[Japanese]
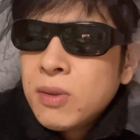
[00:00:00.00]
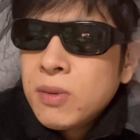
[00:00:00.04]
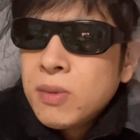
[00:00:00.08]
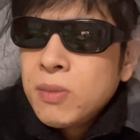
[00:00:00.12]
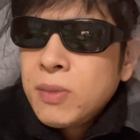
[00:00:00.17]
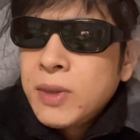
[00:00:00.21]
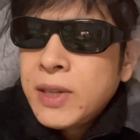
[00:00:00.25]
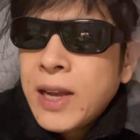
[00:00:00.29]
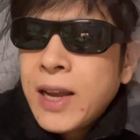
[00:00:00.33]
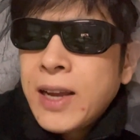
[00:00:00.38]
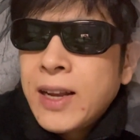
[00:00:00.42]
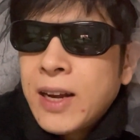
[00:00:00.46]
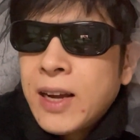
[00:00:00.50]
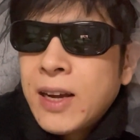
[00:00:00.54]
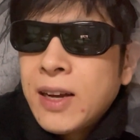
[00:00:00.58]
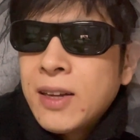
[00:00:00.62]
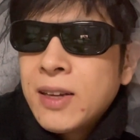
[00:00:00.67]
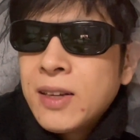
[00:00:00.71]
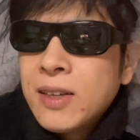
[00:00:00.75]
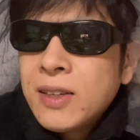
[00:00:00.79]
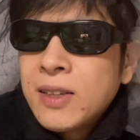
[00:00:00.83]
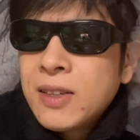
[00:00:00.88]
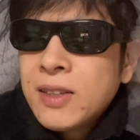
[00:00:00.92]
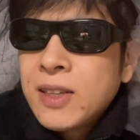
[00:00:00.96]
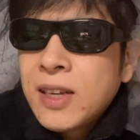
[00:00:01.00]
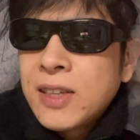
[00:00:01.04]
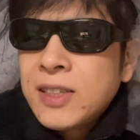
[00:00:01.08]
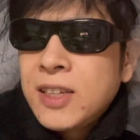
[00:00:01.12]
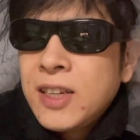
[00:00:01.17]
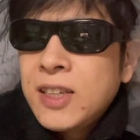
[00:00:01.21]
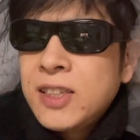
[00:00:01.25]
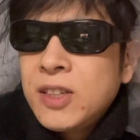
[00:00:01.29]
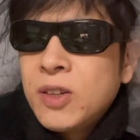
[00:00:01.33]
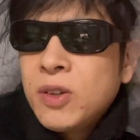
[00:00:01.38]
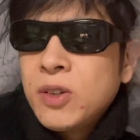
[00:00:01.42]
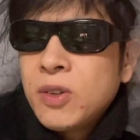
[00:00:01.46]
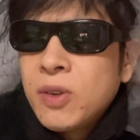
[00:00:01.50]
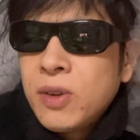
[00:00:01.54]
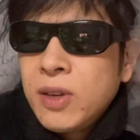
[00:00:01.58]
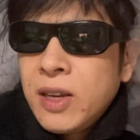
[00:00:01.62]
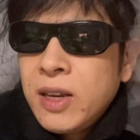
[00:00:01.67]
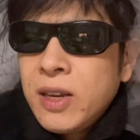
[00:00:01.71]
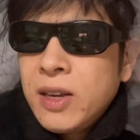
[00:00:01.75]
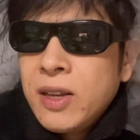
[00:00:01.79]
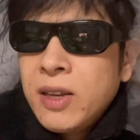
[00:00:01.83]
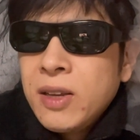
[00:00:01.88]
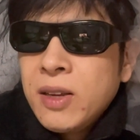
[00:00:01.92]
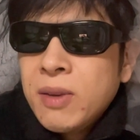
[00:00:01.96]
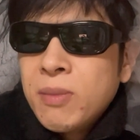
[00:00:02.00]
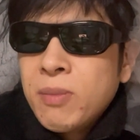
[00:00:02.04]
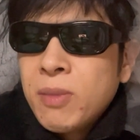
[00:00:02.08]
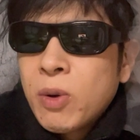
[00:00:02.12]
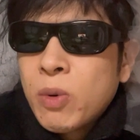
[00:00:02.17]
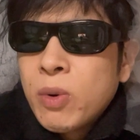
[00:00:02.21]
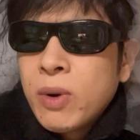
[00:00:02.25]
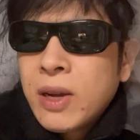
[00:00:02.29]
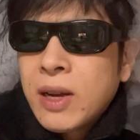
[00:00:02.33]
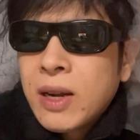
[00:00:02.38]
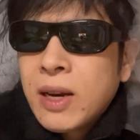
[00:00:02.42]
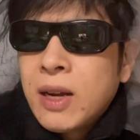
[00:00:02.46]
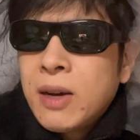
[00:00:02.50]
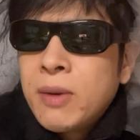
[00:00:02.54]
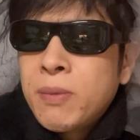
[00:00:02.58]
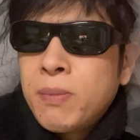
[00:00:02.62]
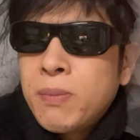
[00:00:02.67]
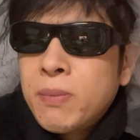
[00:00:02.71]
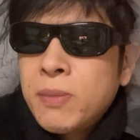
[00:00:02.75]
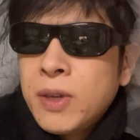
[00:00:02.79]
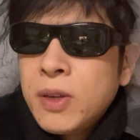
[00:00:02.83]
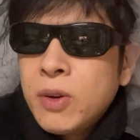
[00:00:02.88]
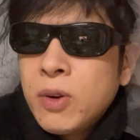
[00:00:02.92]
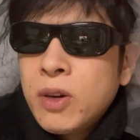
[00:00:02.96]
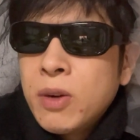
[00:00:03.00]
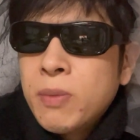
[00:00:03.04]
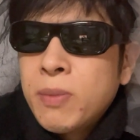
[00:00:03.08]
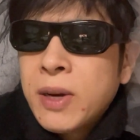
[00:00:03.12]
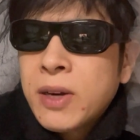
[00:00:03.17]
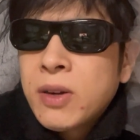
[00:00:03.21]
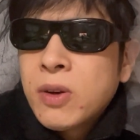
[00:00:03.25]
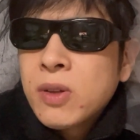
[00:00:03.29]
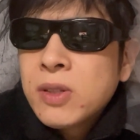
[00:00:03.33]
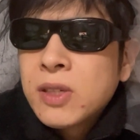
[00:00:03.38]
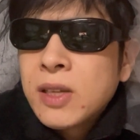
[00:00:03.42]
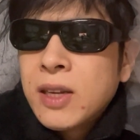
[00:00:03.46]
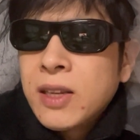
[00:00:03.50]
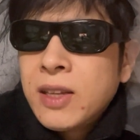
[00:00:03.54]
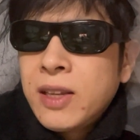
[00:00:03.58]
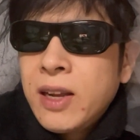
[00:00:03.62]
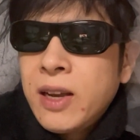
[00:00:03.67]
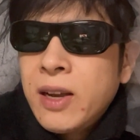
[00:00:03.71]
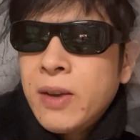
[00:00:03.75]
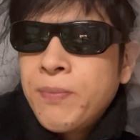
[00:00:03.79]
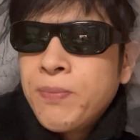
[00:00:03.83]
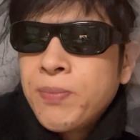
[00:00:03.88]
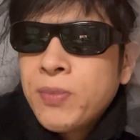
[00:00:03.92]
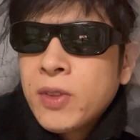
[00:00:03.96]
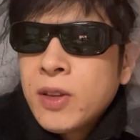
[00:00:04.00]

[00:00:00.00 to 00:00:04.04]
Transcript: みたいな立ち位置の人に、まあ、これからいろいろ暴露されて、